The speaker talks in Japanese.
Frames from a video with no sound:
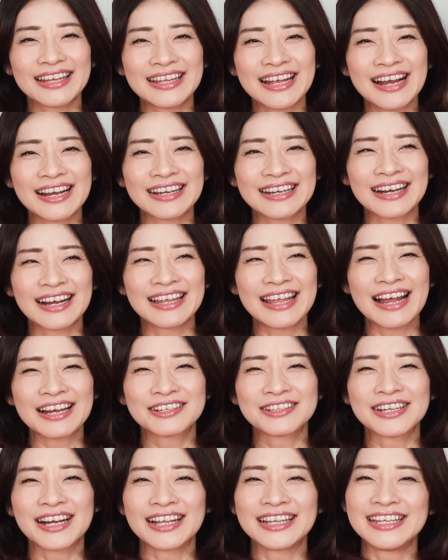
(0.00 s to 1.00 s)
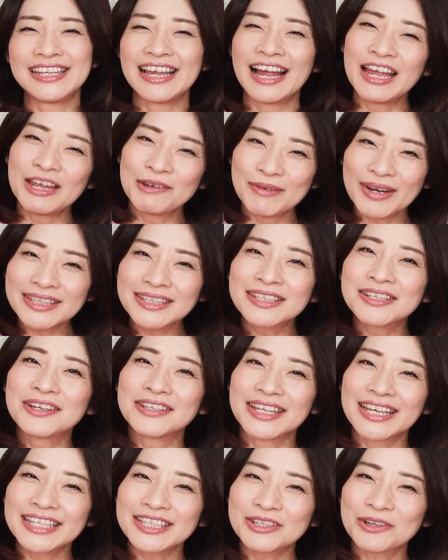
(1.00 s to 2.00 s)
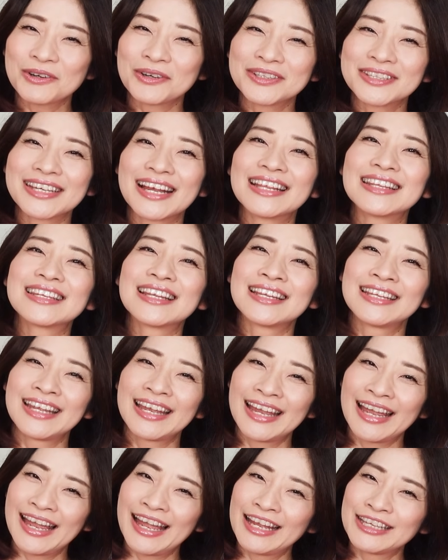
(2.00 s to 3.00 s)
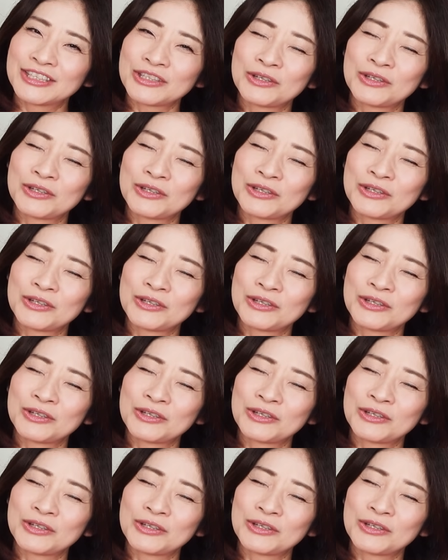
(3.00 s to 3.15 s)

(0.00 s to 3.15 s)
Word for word: なんか役が似合いますよね、ひとこちゃんってね。